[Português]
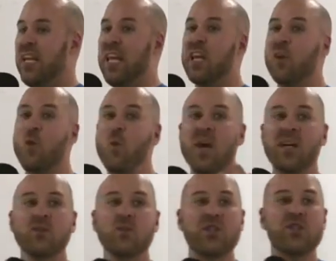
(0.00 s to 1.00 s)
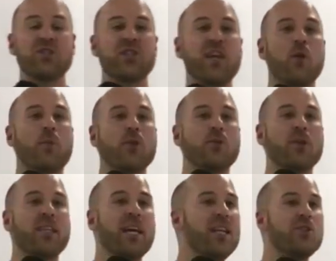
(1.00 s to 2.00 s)
E quando a gente tem a
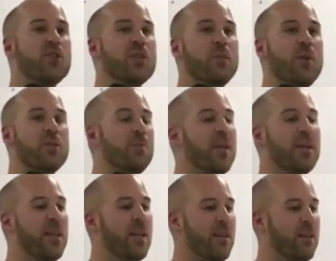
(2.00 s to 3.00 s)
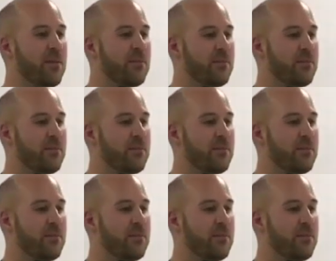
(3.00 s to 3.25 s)
oportunidade, não se pode perder.